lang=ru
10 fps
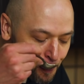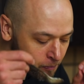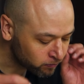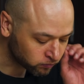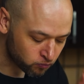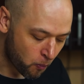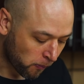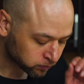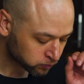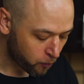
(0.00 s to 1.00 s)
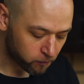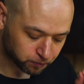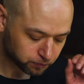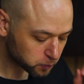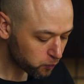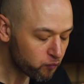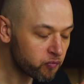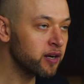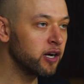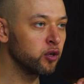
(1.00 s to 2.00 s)
М -м.
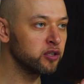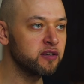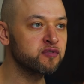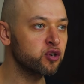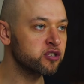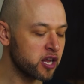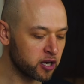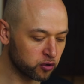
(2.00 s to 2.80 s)
Холодные взрослые